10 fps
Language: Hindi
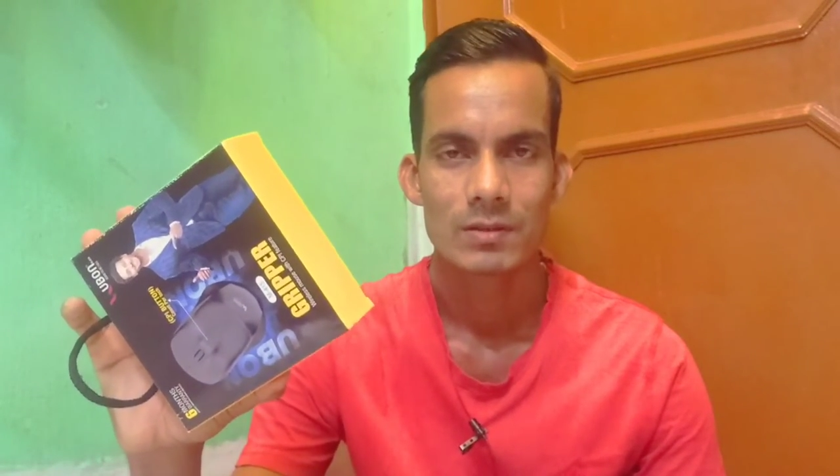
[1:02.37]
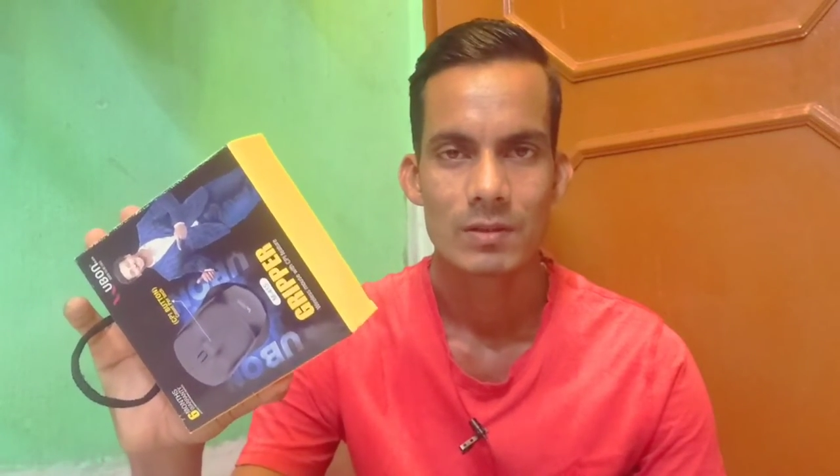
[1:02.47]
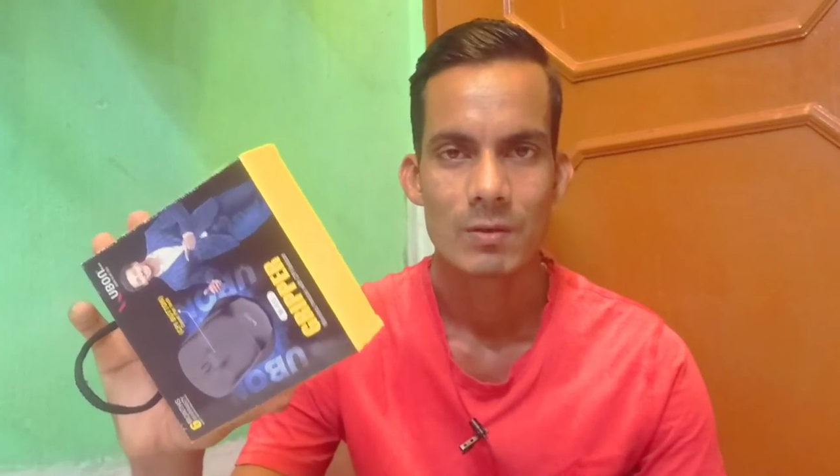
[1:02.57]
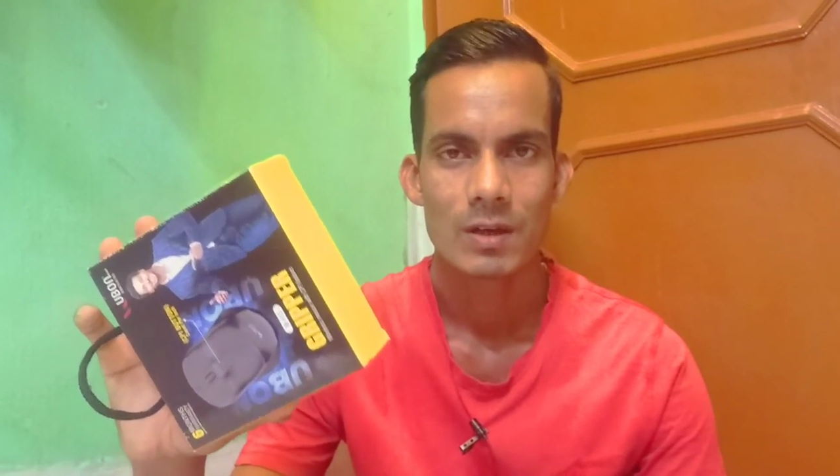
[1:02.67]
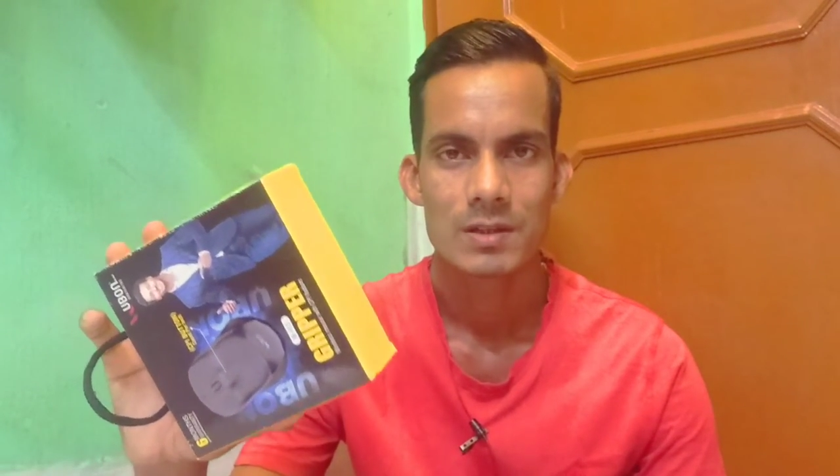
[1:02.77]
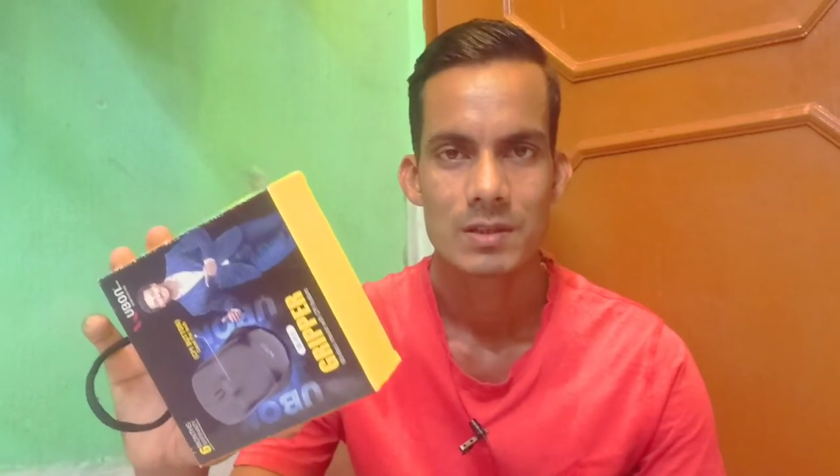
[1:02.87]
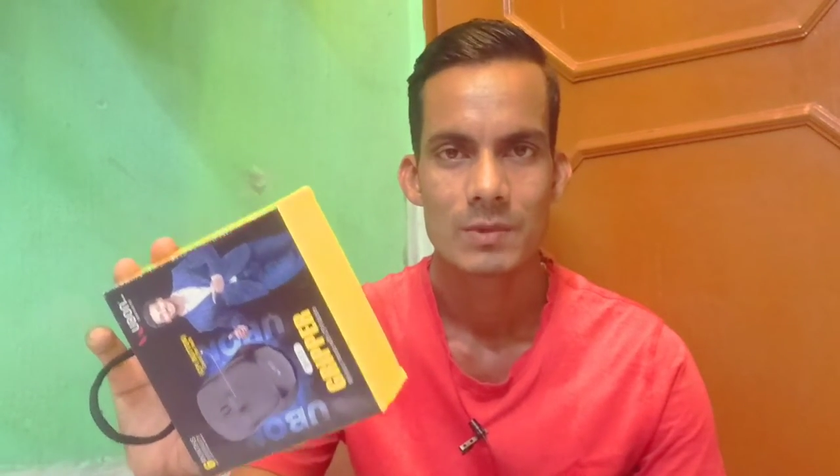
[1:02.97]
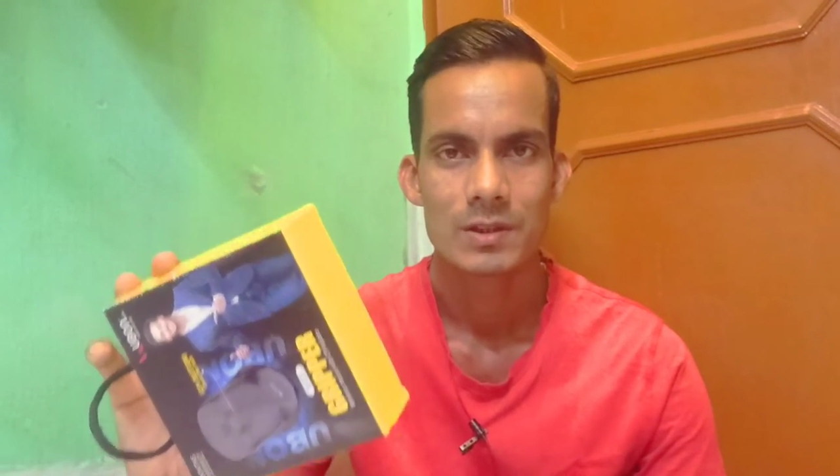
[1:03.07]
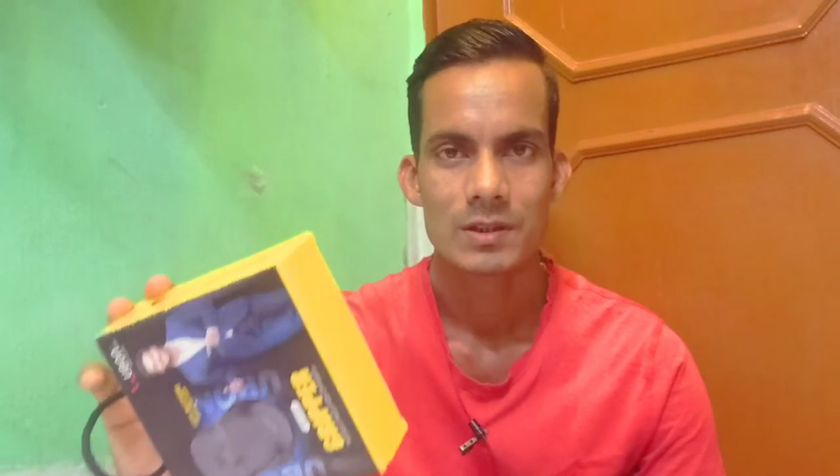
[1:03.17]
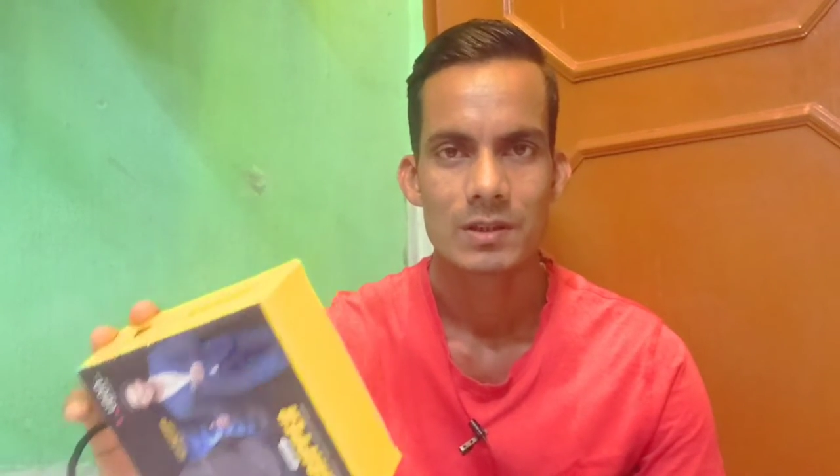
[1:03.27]
दूंगा वहाँ से
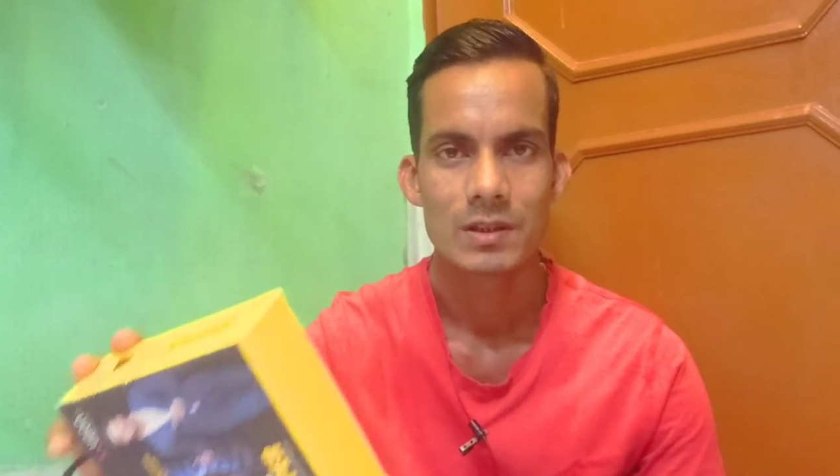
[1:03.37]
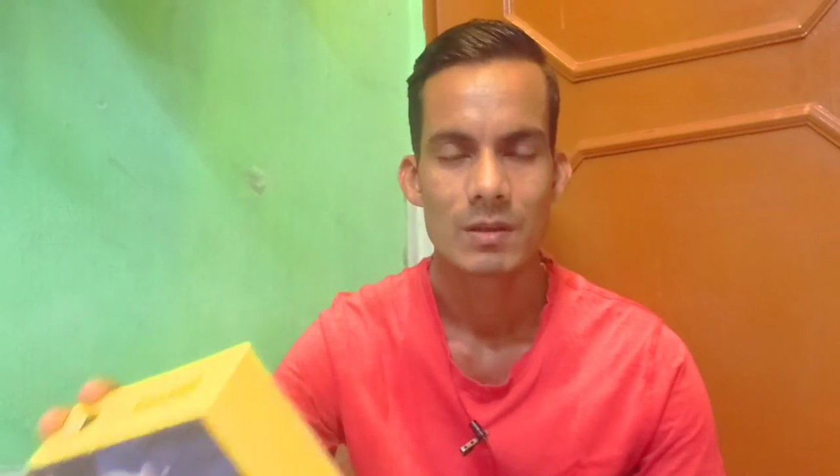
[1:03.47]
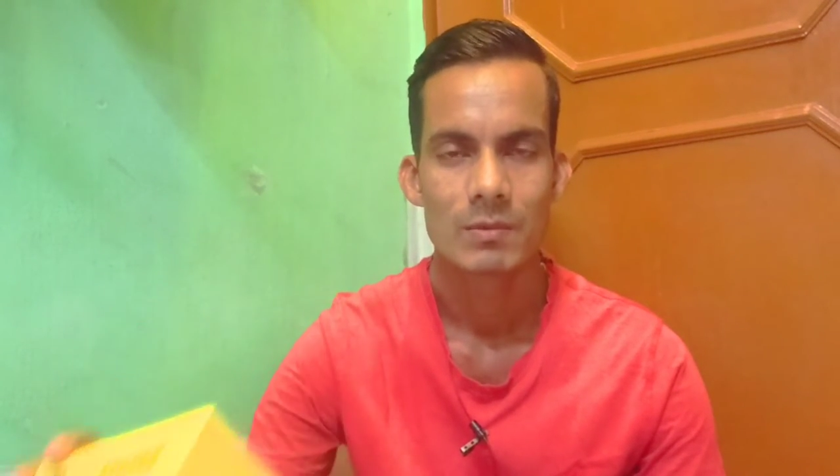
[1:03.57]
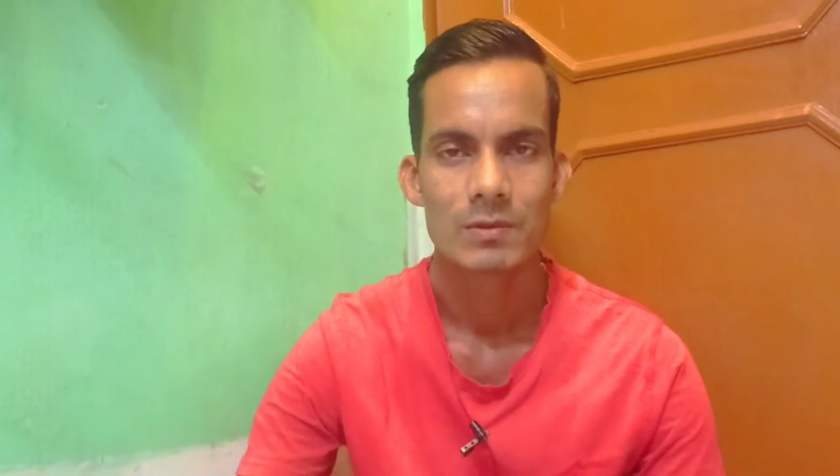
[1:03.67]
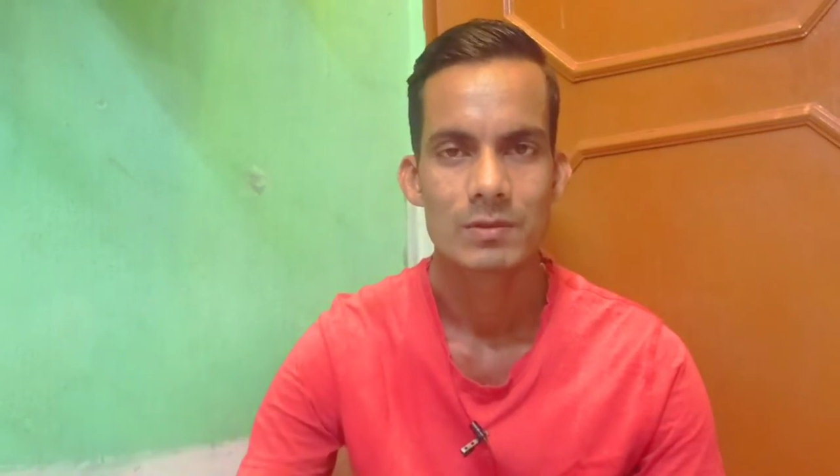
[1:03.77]
विजिट करके आप